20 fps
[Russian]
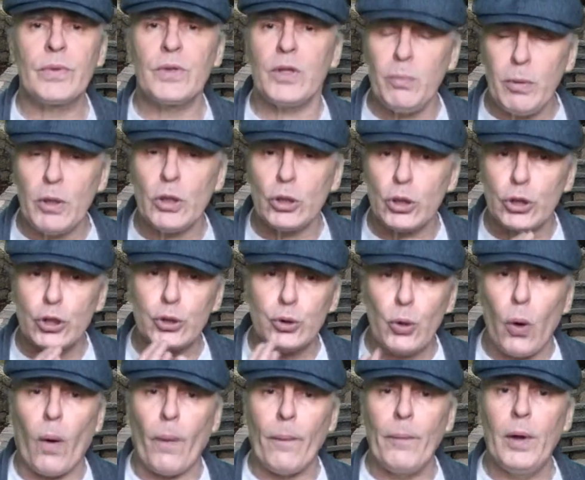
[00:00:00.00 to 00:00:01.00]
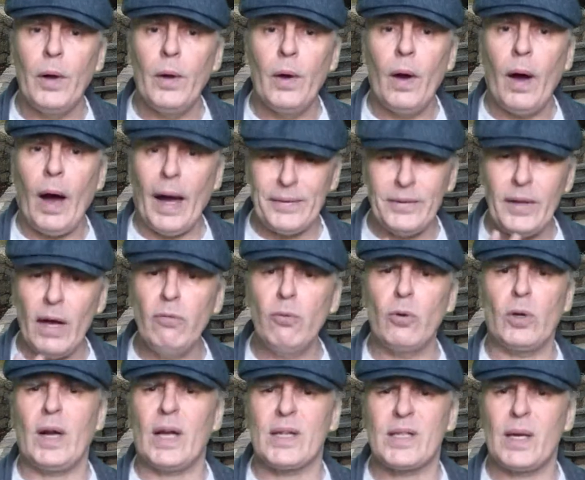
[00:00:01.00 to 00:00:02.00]
Тебе что,
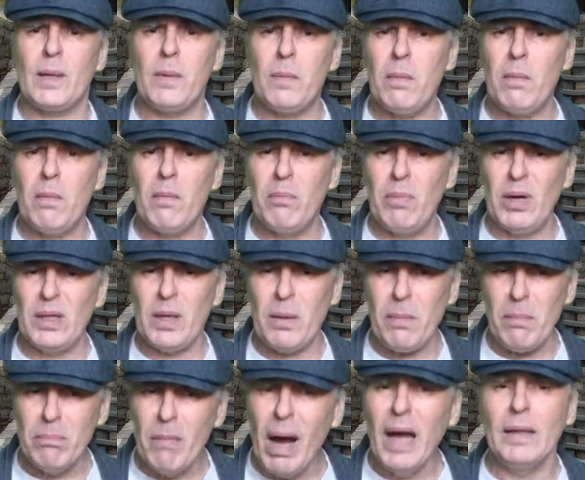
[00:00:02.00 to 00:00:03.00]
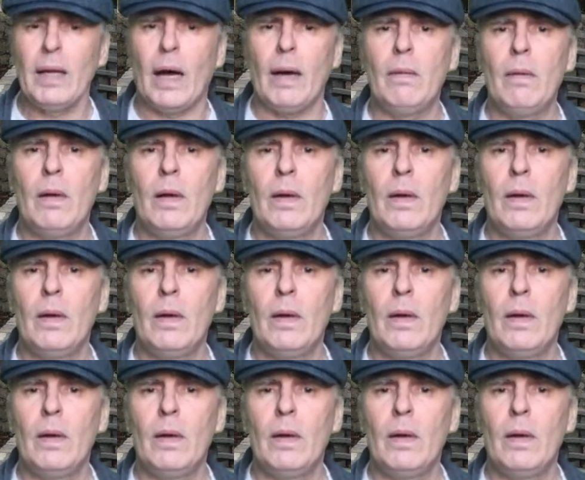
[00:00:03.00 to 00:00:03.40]
одного раза было мало?